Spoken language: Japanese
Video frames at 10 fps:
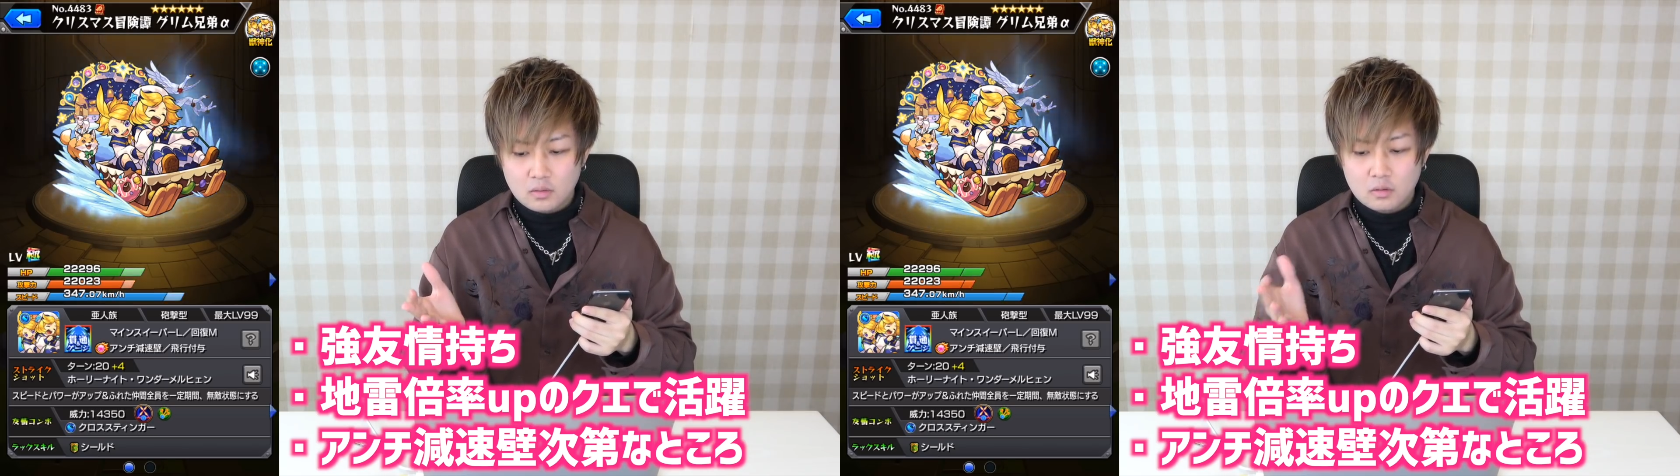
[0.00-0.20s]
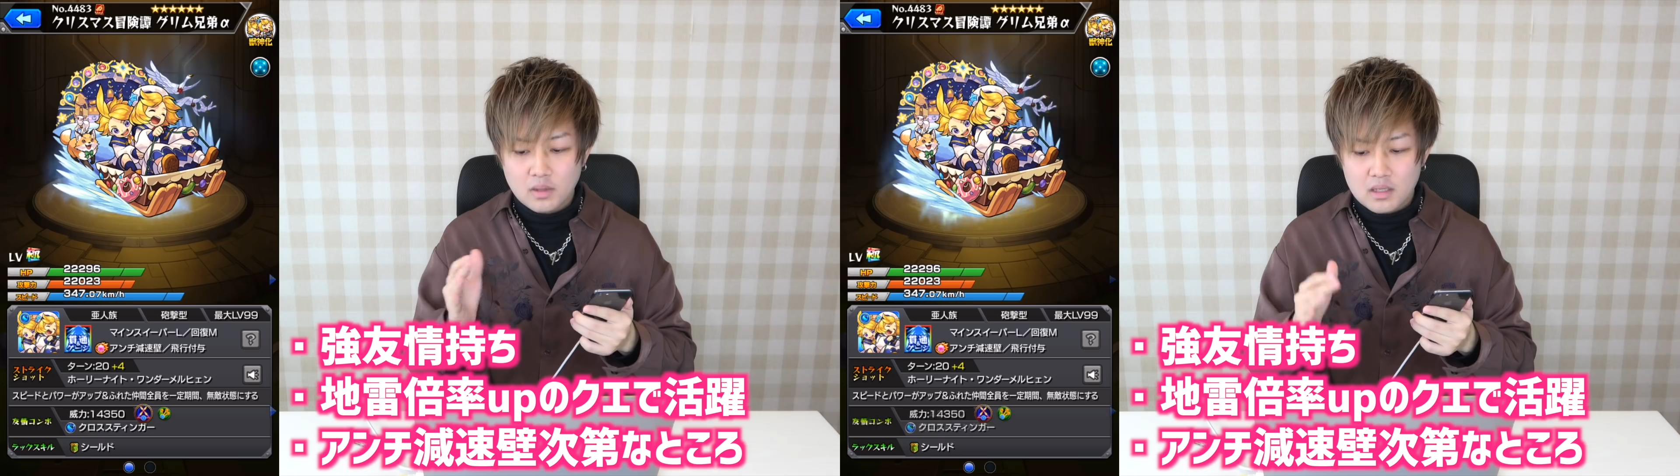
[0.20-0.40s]

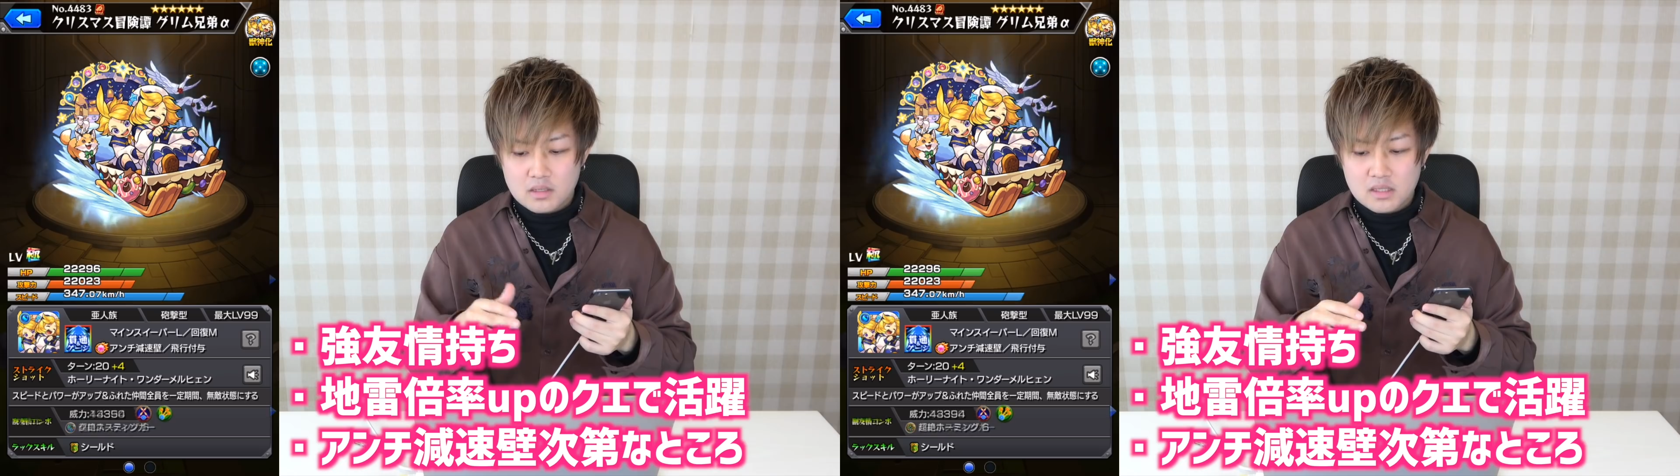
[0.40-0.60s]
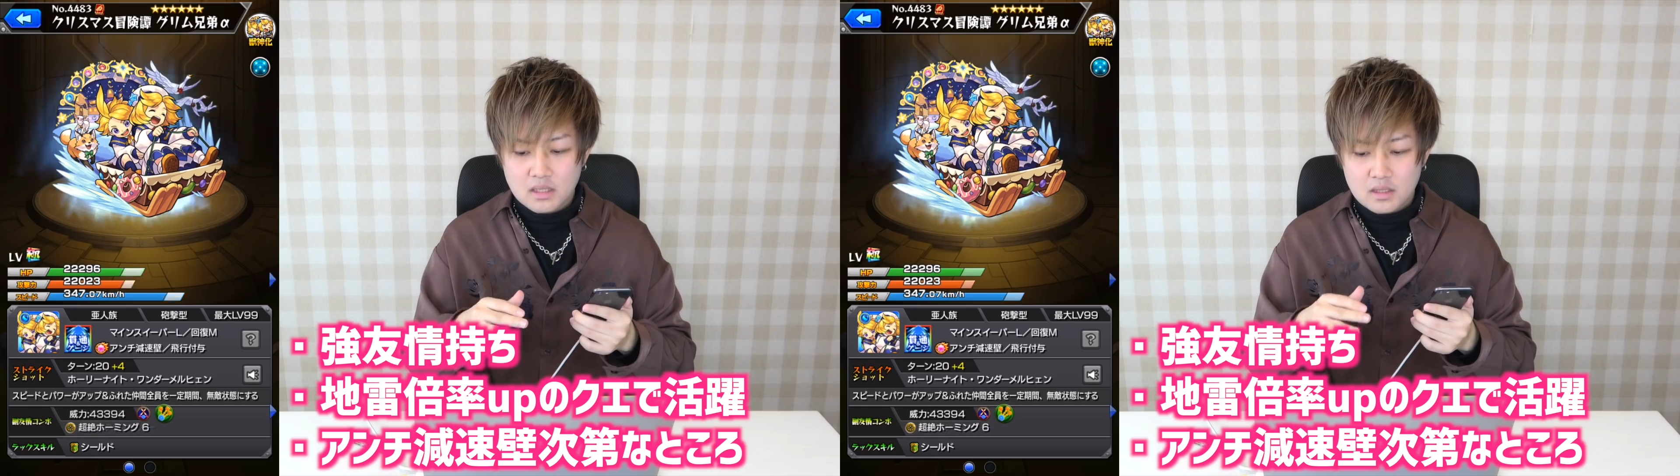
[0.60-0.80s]
この
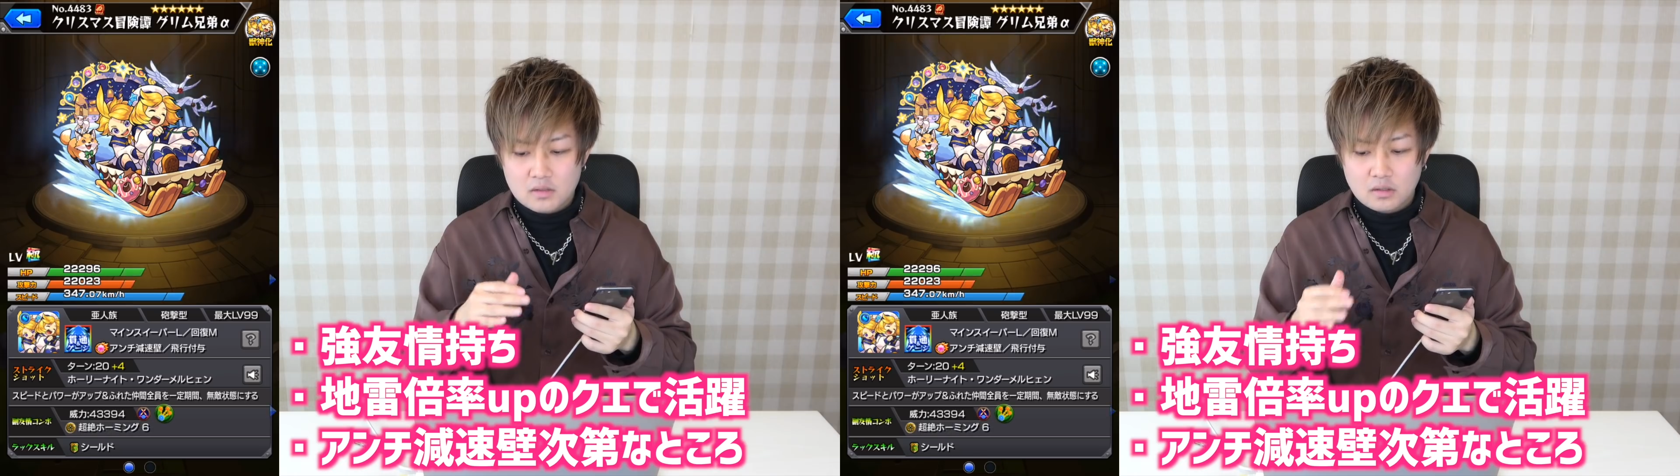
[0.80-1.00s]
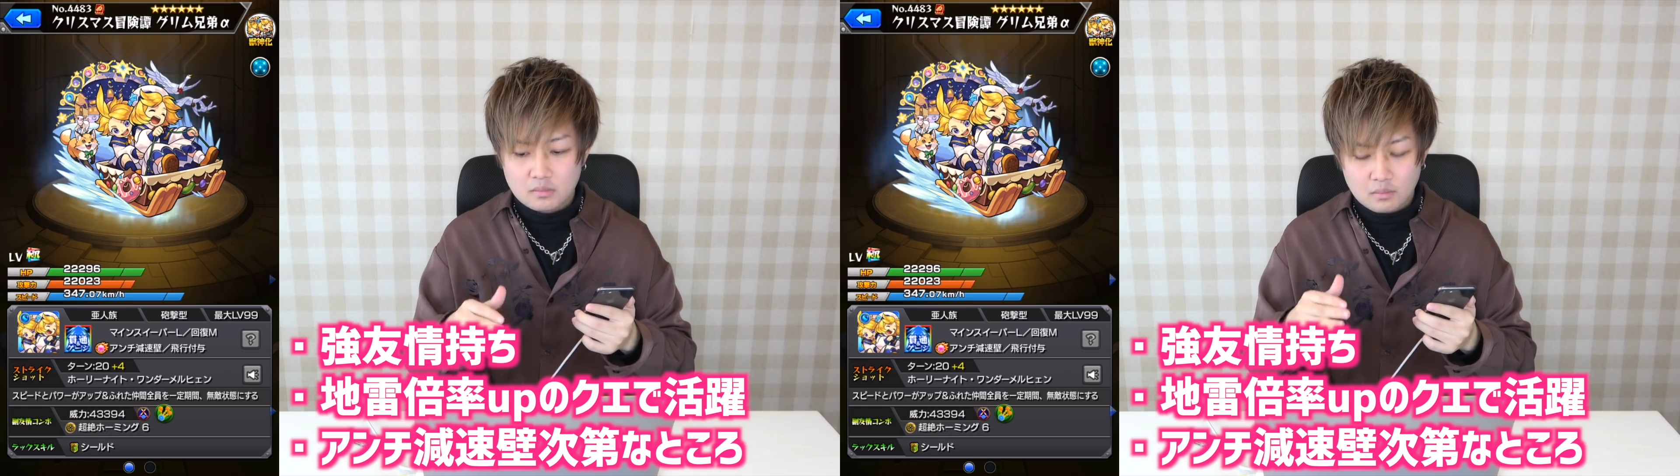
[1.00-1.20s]
マインスイ元
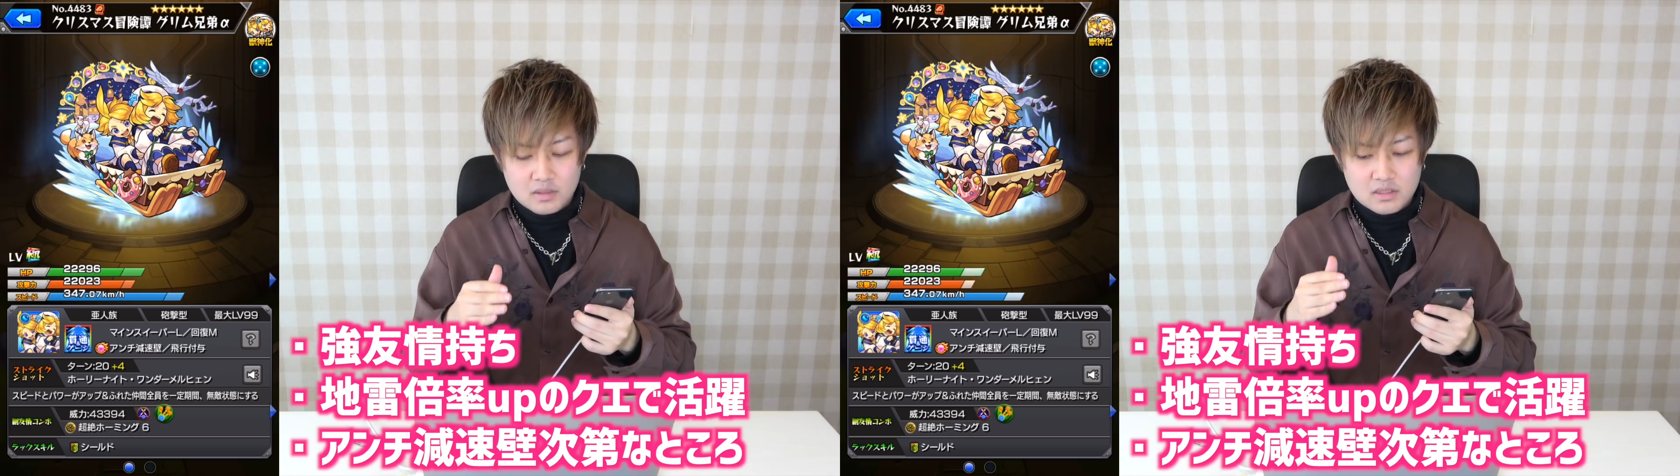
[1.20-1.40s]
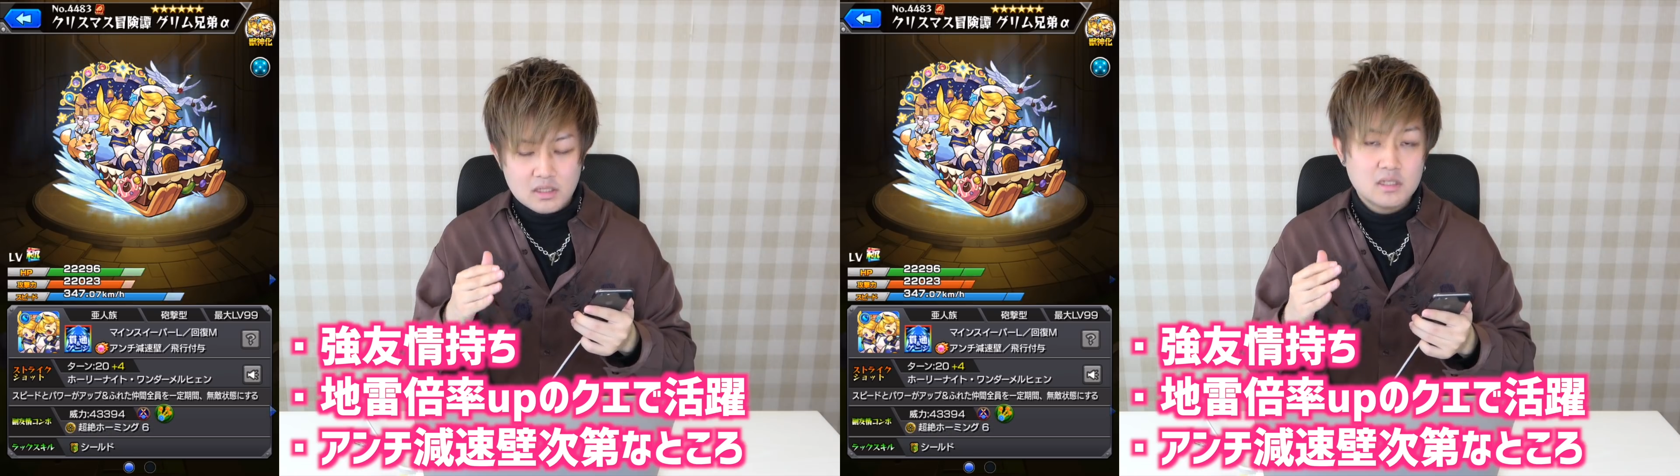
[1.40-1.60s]
素壁
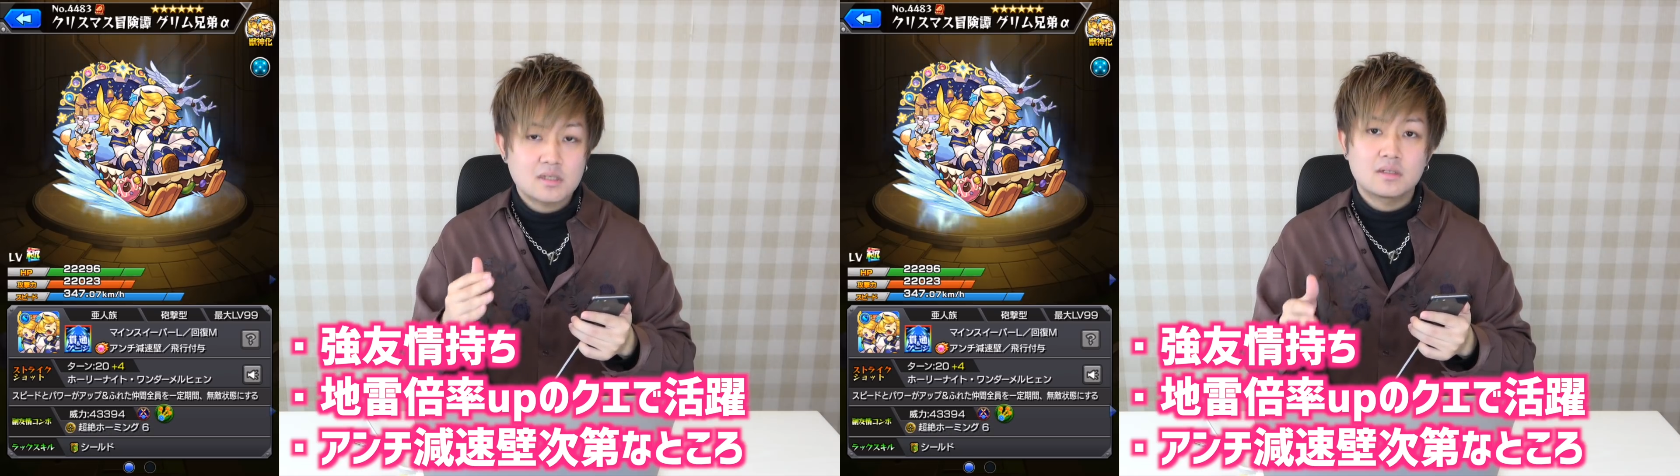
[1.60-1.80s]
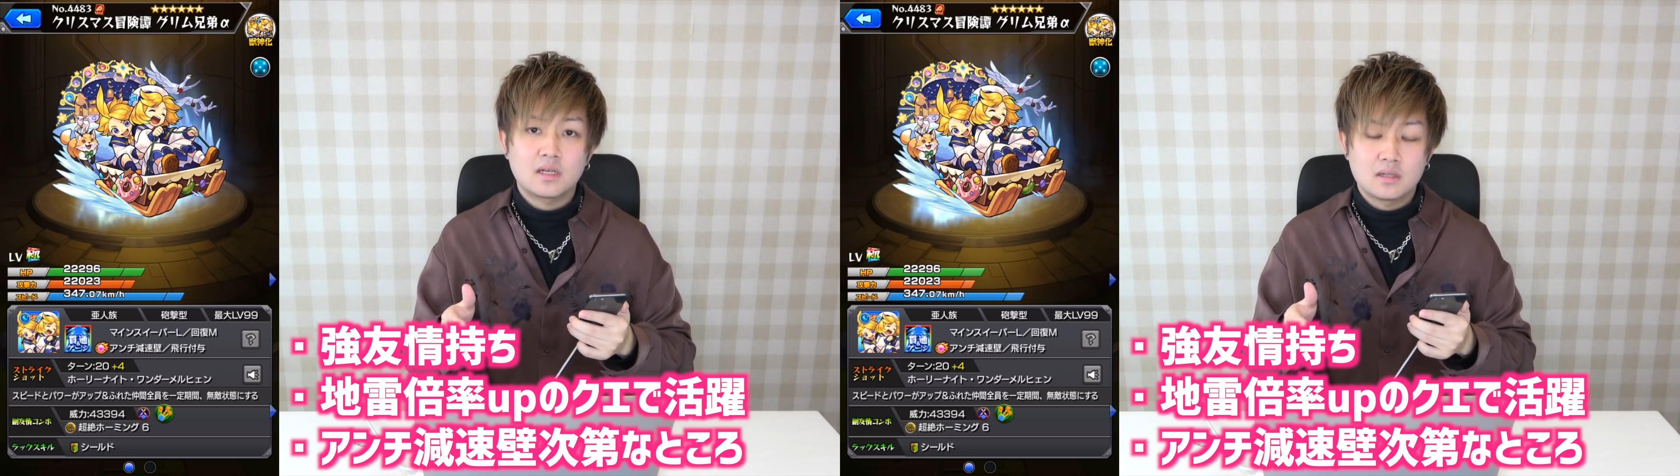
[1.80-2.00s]
マジで
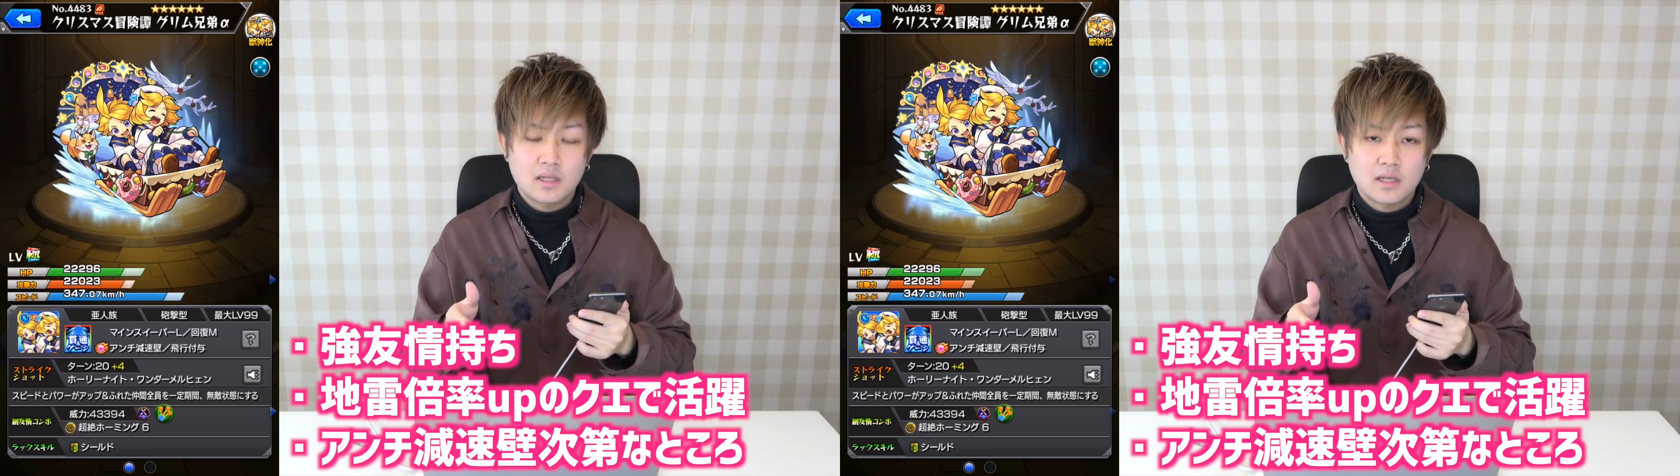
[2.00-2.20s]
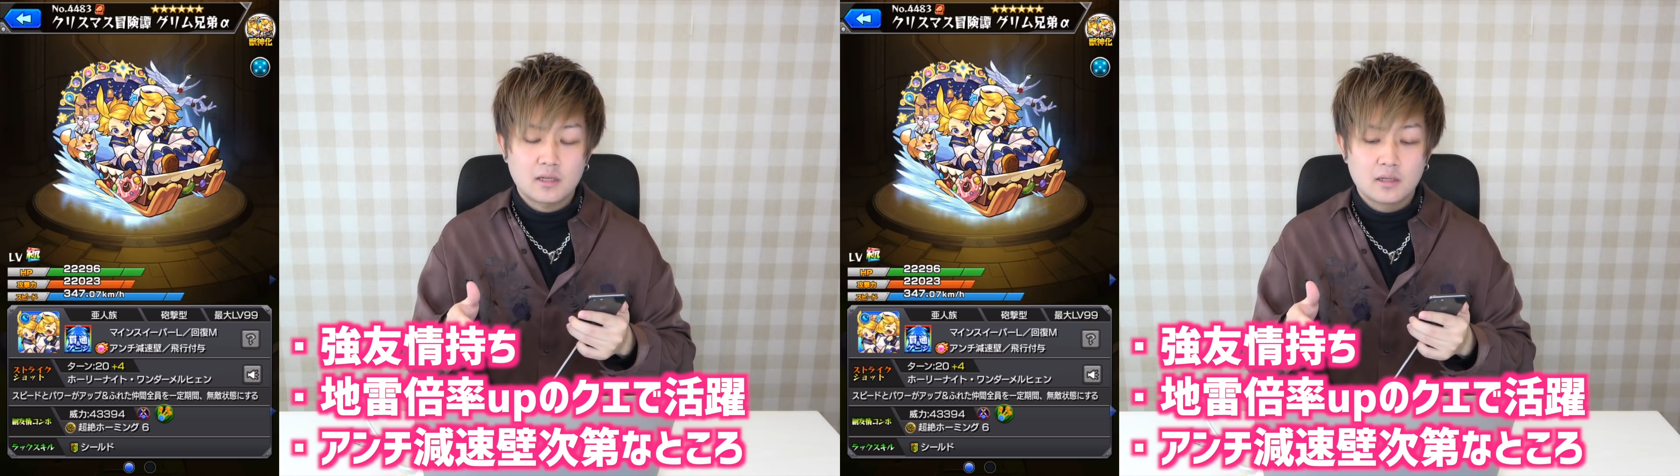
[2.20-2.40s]
少ないん
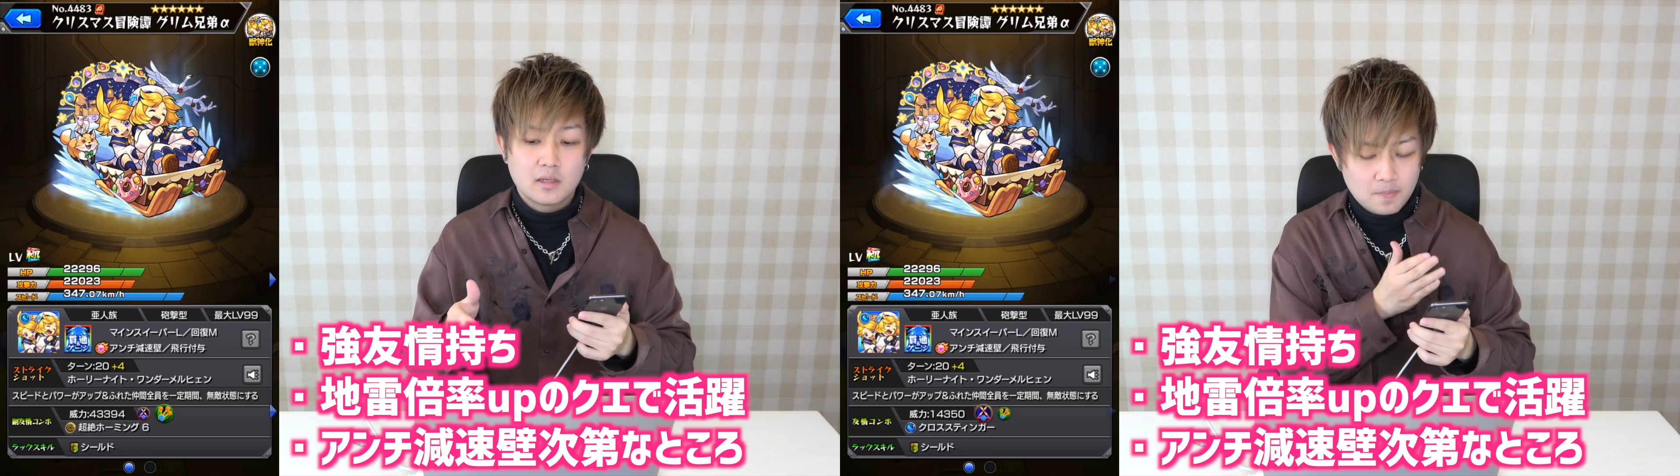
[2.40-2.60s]
で